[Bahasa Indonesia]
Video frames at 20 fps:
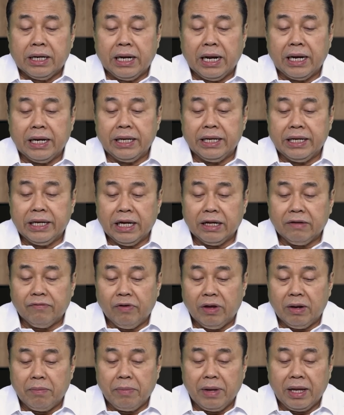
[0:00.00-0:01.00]
dan ingat
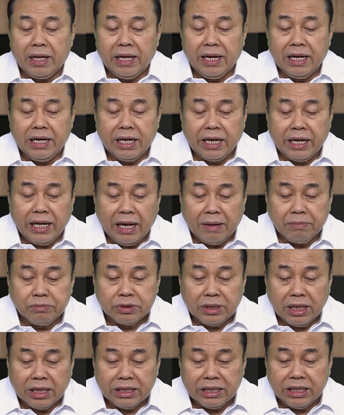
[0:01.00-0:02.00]
firman dari
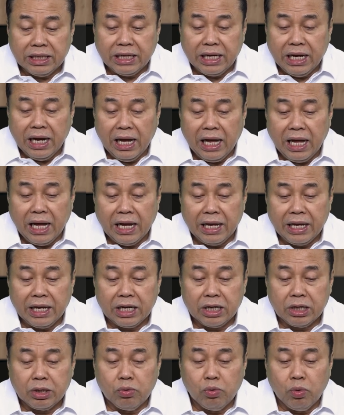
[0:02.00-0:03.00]
Amsal 3
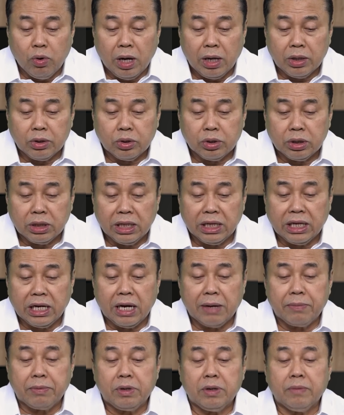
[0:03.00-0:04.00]
ayat 2
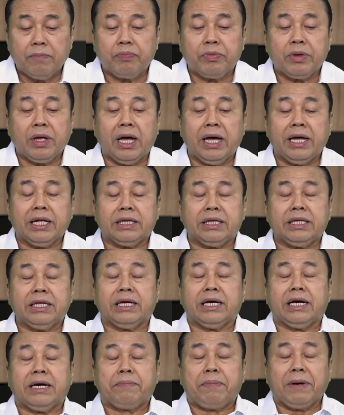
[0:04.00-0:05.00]
3 ayat
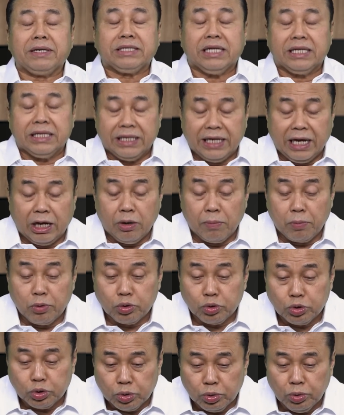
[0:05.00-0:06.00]
3, pasal 3
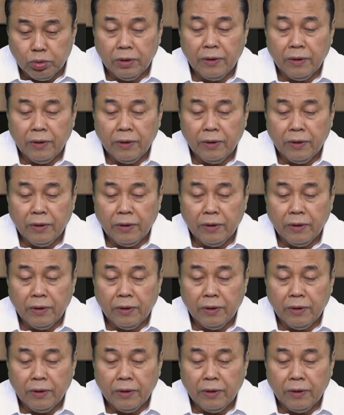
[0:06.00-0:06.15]
27